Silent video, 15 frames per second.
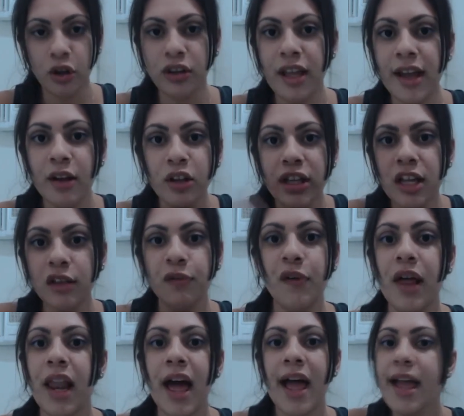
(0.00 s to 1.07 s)
Eu, eu tento
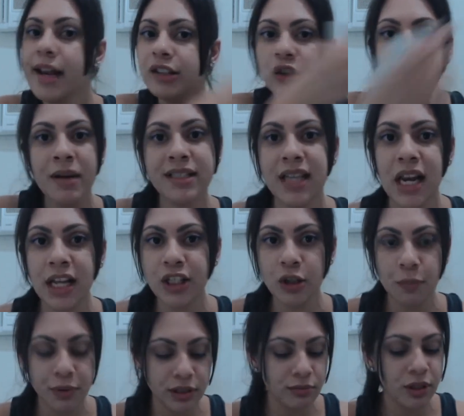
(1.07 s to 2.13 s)
falar e eles começam a
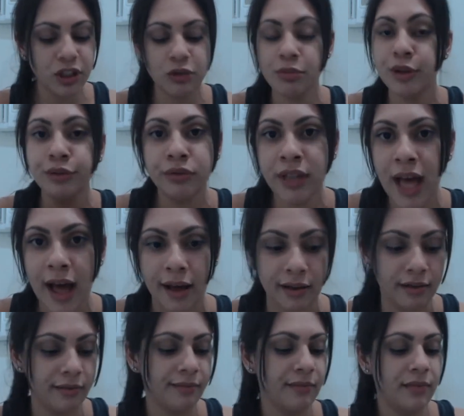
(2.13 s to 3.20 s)
latir por cima de mim, não dá.